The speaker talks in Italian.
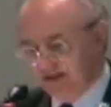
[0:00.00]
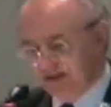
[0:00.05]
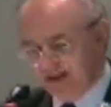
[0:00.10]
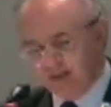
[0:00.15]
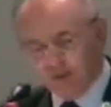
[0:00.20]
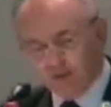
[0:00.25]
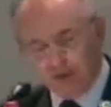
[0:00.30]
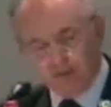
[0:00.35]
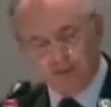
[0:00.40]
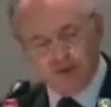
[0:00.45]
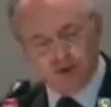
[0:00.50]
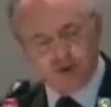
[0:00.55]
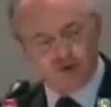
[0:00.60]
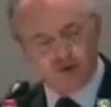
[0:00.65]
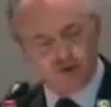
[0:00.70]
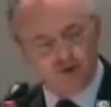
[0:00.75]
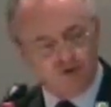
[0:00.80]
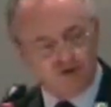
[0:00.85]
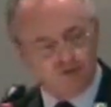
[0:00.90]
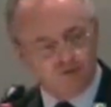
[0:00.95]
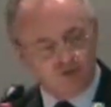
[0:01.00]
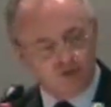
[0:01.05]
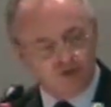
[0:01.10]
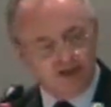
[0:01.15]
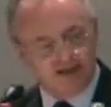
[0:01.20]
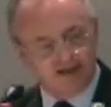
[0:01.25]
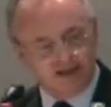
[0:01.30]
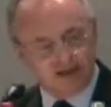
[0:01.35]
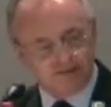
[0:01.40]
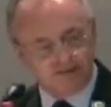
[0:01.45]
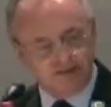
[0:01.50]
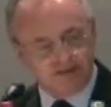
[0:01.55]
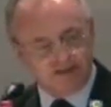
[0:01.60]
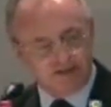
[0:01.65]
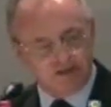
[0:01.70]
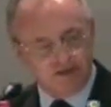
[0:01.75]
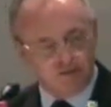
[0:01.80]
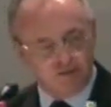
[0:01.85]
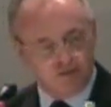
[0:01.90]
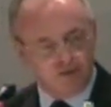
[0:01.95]
Vedremo che poi ci sono molti altri
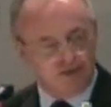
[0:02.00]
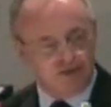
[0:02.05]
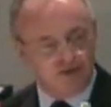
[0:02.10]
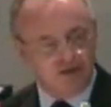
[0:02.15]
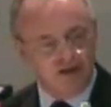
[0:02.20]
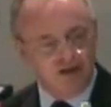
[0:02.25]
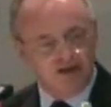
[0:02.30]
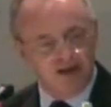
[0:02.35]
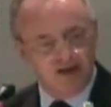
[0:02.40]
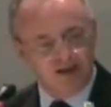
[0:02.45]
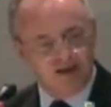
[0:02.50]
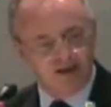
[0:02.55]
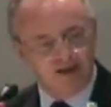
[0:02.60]
aspetti in cui